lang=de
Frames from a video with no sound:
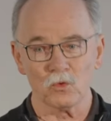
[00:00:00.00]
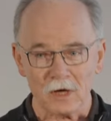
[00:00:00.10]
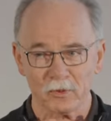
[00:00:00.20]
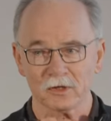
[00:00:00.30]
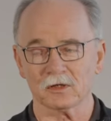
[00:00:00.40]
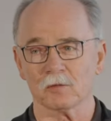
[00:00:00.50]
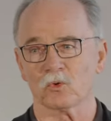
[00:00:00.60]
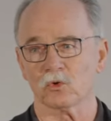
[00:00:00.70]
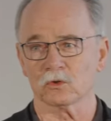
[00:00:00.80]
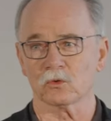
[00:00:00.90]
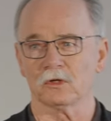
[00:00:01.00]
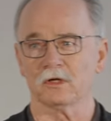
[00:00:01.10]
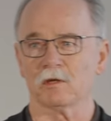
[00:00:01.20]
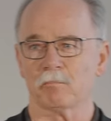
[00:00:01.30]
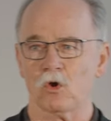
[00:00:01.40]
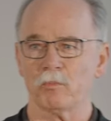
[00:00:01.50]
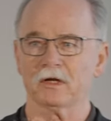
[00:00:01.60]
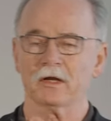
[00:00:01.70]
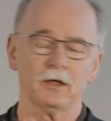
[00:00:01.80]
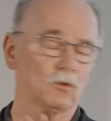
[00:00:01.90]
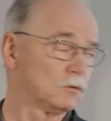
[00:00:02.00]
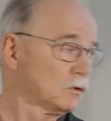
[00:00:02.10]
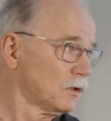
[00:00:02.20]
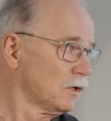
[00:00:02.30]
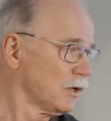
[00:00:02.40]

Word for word: unabhängige bodenkundliche Baubegleitung